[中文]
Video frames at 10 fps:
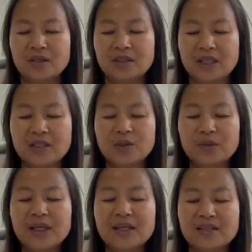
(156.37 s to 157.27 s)
也是从
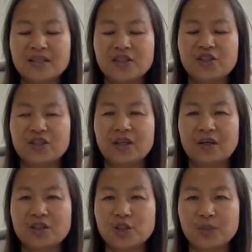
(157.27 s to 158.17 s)
那个期知
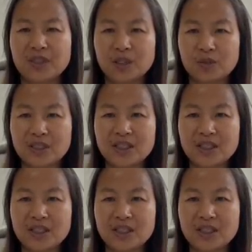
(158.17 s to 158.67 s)
道什么叫做